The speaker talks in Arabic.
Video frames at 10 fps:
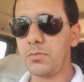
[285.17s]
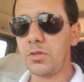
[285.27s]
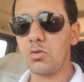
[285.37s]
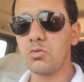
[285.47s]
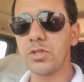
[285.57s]

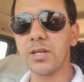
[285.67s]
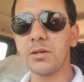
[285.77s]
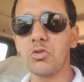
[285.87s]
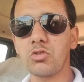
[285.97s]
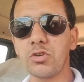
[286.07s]
ويدير
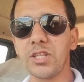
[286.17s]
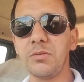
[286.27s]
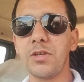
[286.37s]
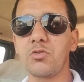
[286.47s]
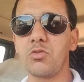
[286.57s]
الموتور ديما
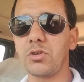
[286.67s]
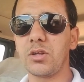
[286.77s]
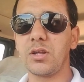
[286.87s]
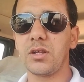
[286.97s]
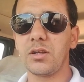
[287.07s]
يكون
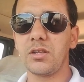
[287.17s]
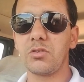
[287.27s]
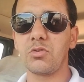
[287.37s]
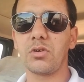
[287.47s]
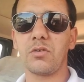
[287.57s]
يكون
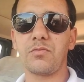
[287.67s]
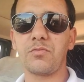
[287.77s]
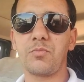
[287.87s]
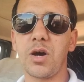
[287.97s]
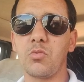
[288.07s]
في
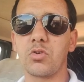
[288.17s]
بامور